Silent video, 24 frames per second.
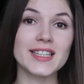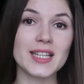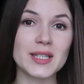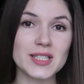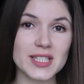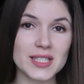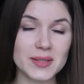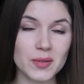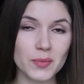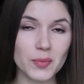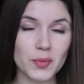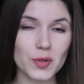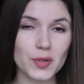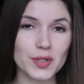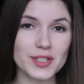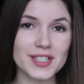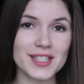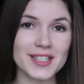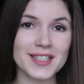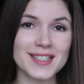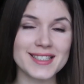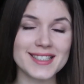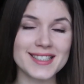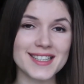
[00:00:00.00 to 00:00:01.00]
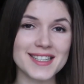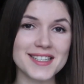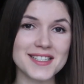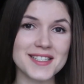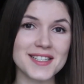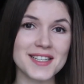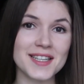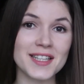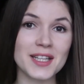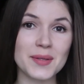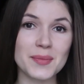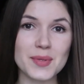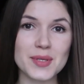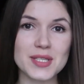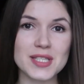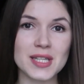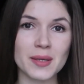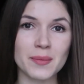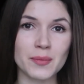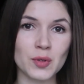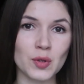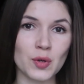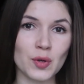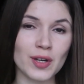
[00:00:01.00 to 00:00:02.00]
На тему похудения сказано и
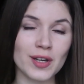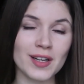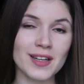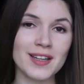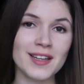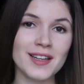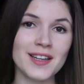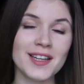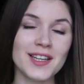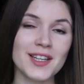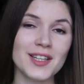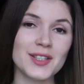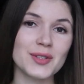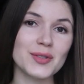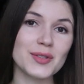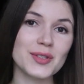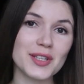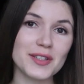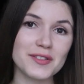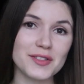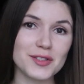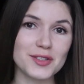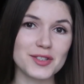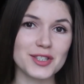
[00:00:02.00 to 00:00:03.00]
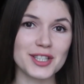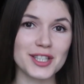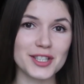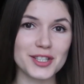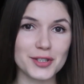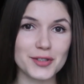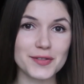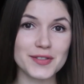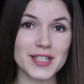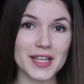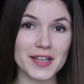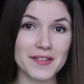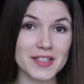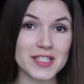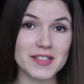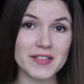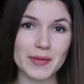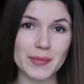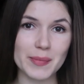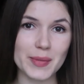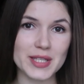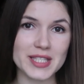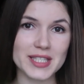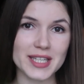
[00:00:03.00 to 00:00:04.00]
написано много, но я все же хочу вставить
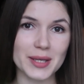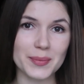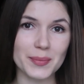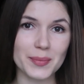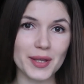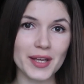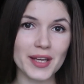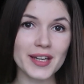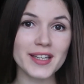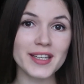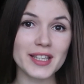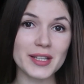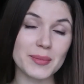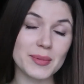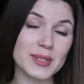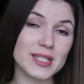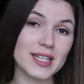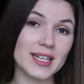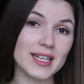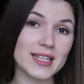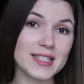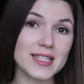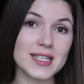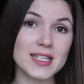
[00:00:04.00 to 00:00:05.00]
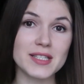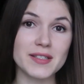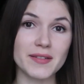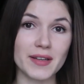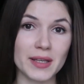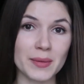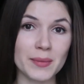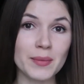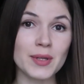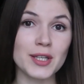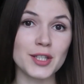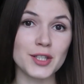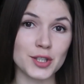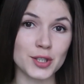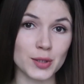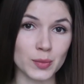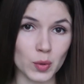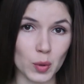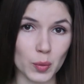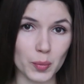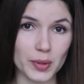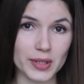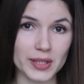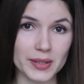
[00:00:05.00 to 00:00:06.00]
свои 5 копеек и поделиться своим
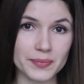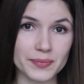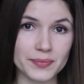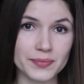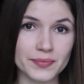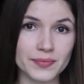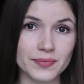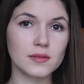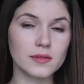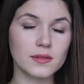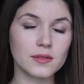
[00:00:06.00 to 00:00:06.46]
личным опытом.